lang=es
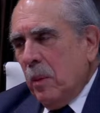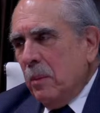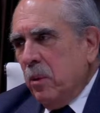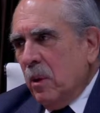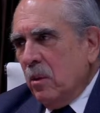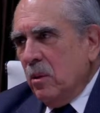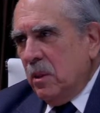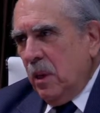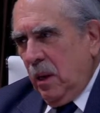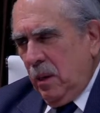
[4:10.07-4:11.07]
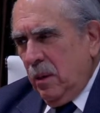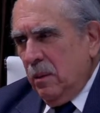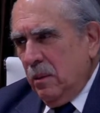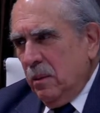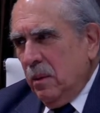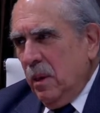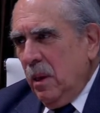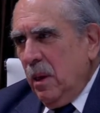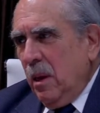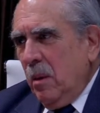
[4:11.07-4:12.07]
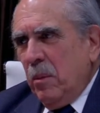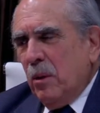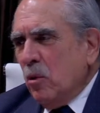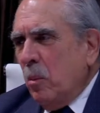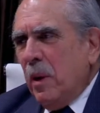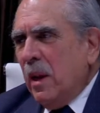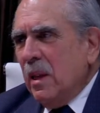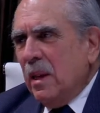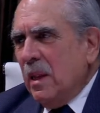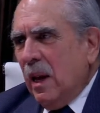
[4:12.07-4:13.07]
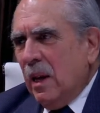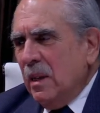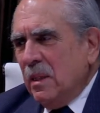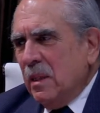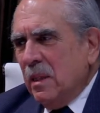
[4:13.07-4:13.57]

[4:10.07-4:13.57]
el Poder Judicial. Sí. Pero no para dictarles. Oye,